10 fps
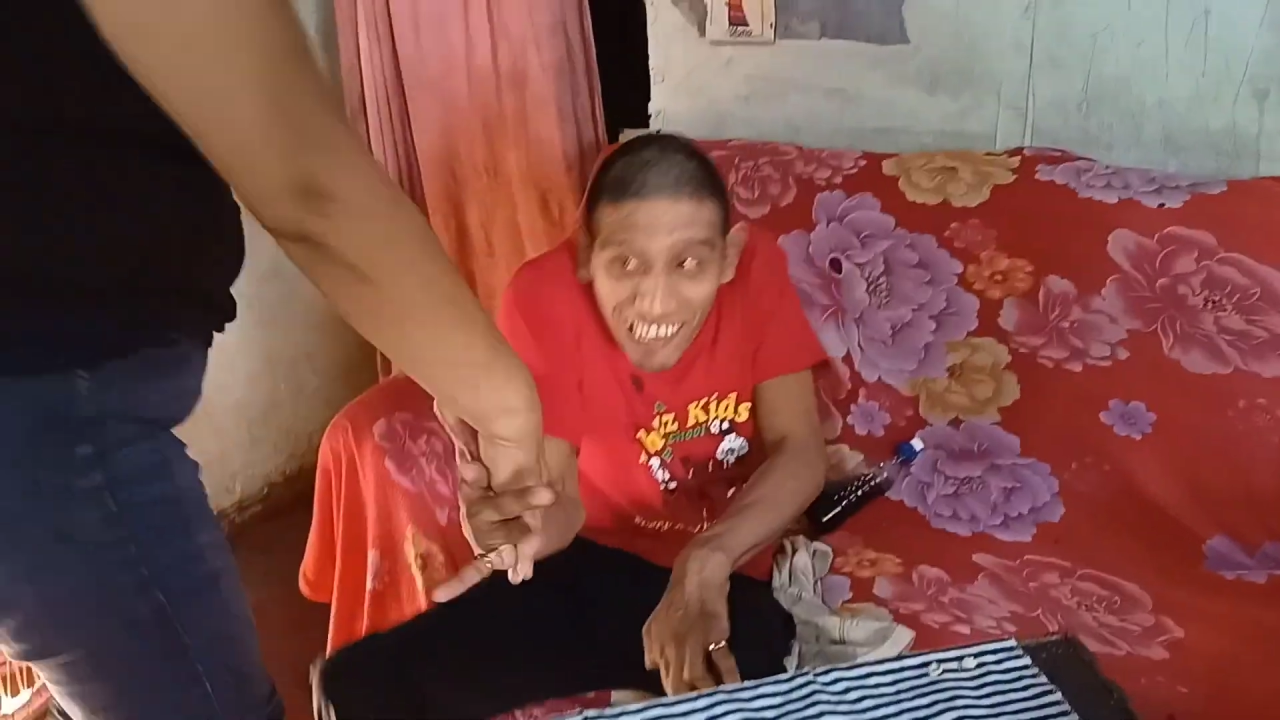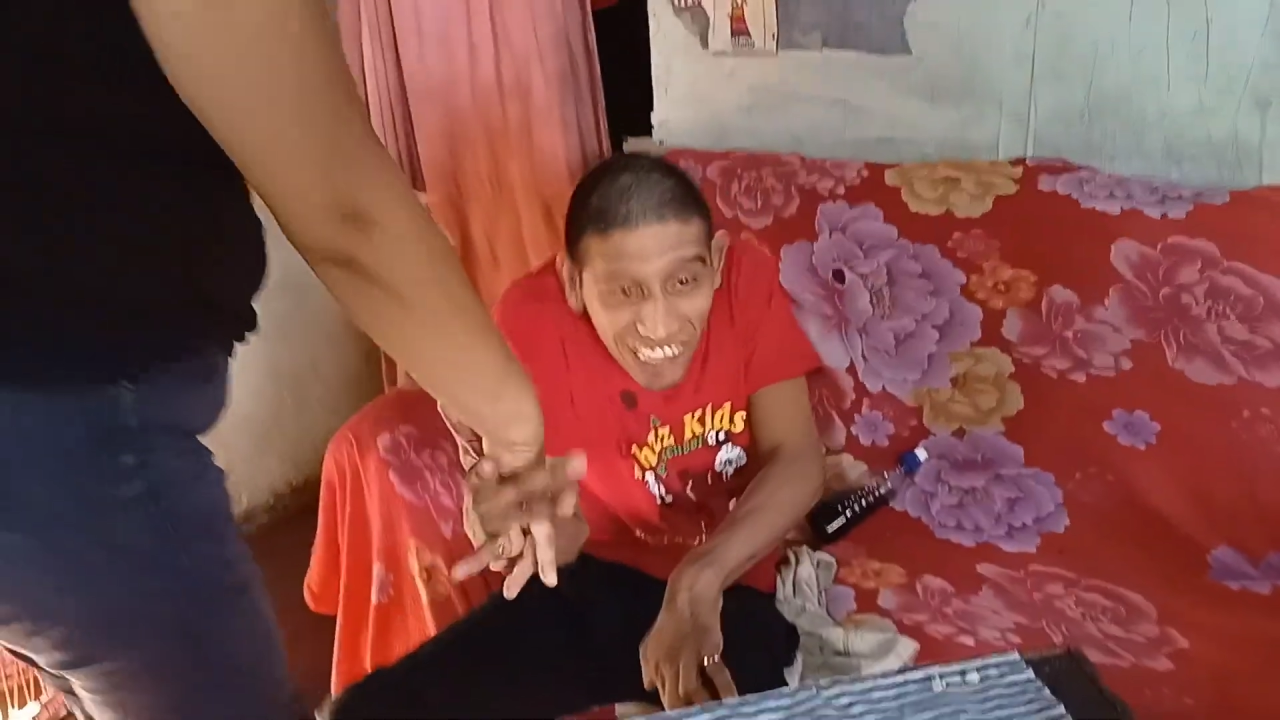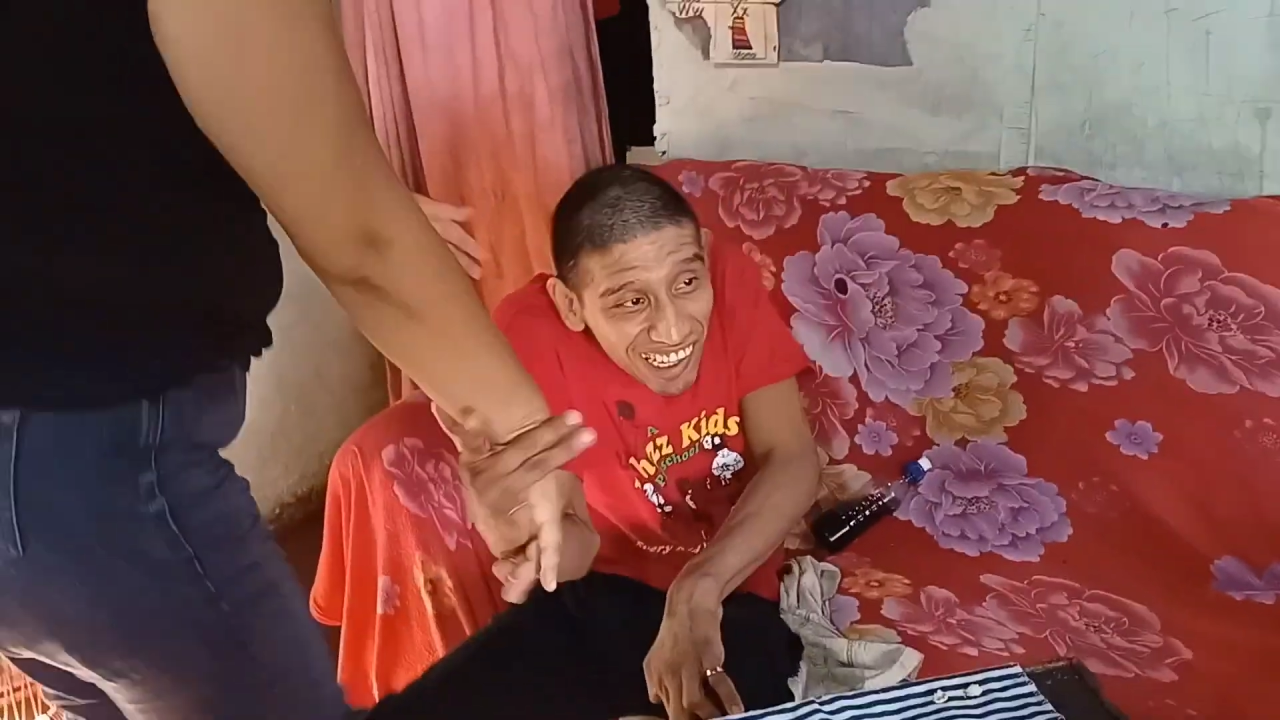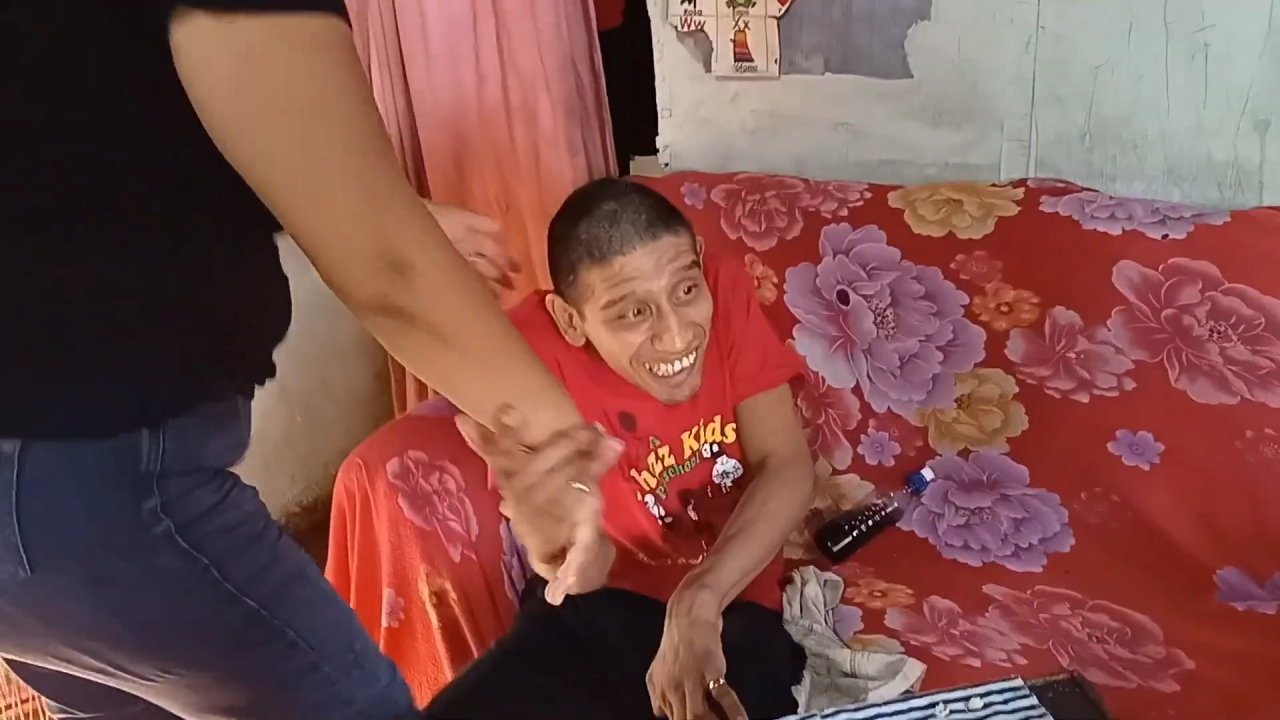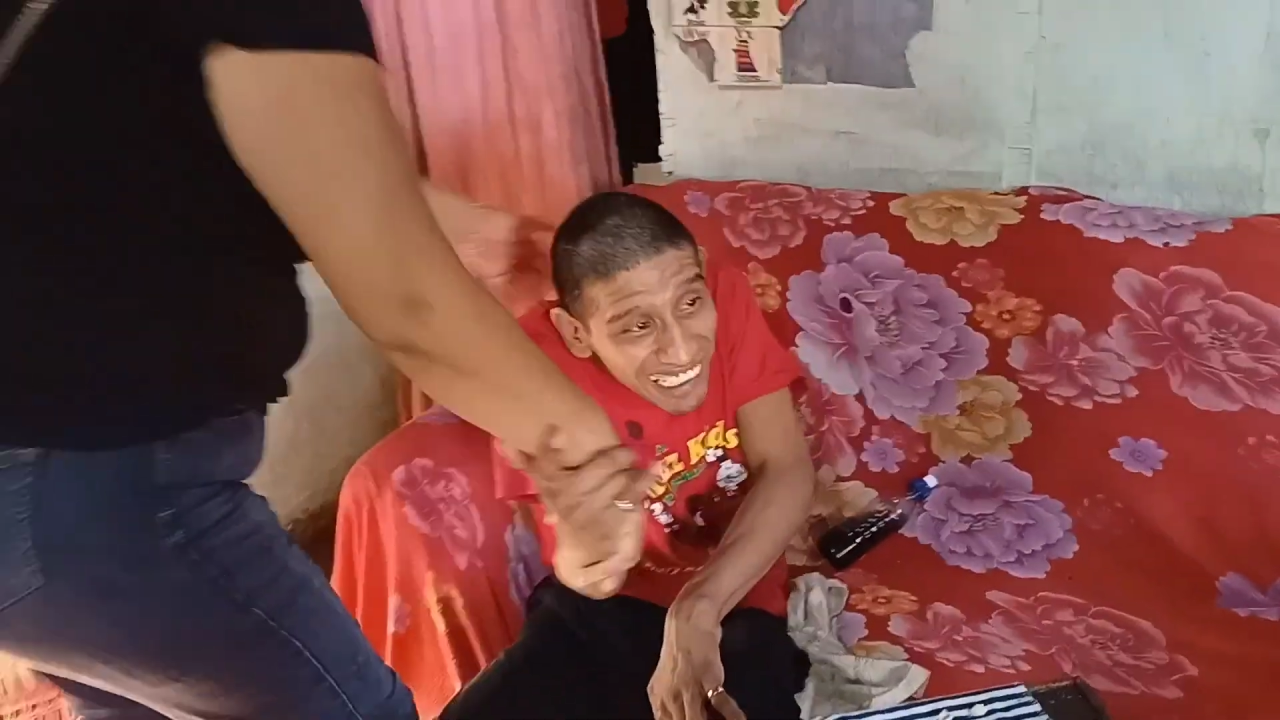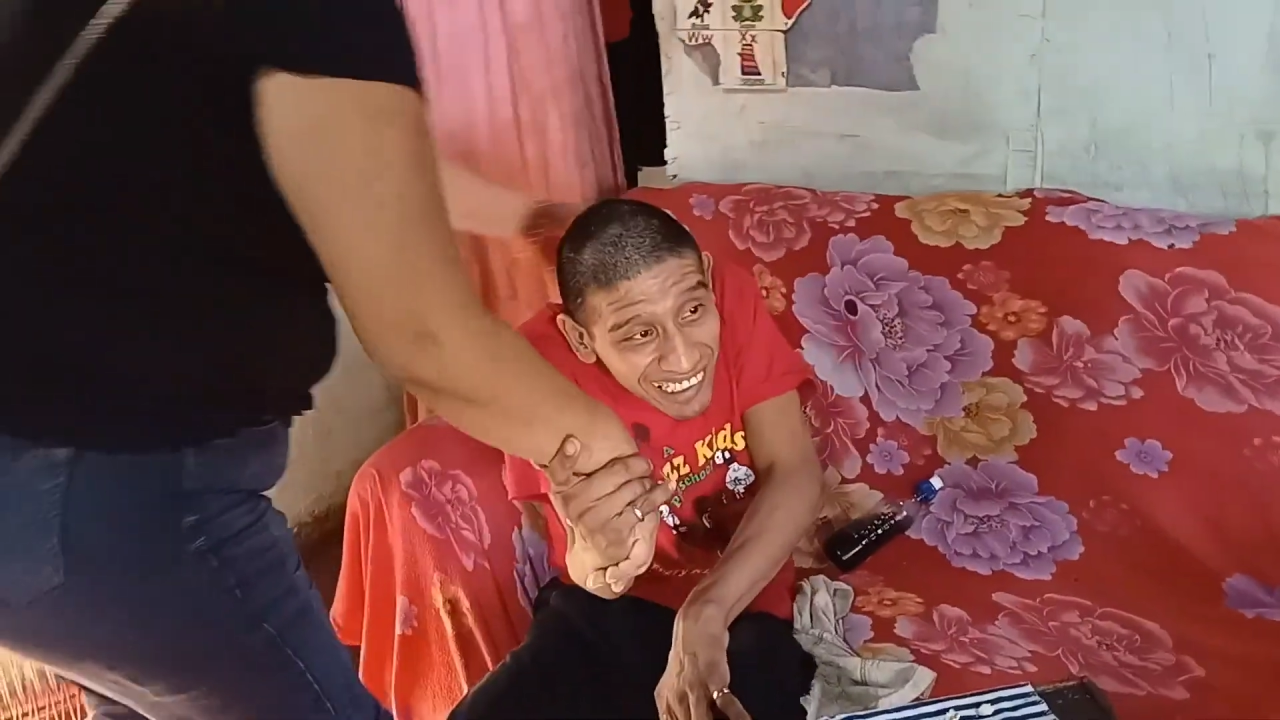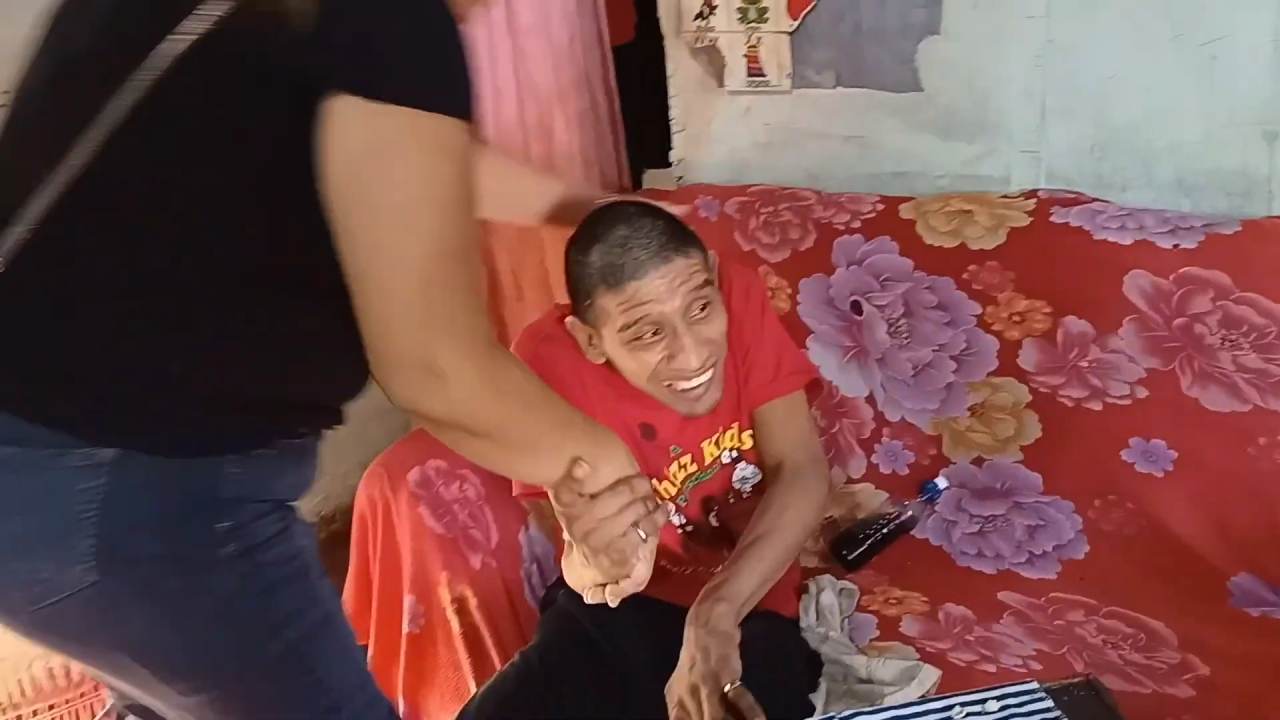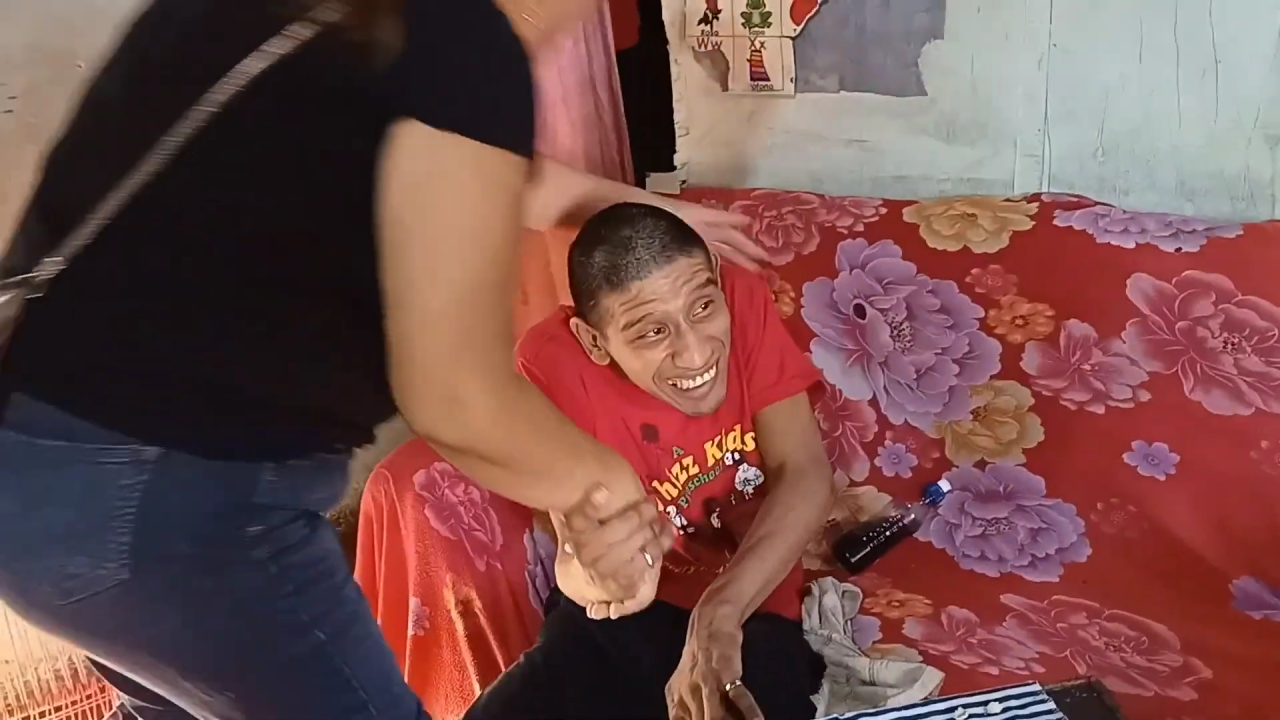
Manuel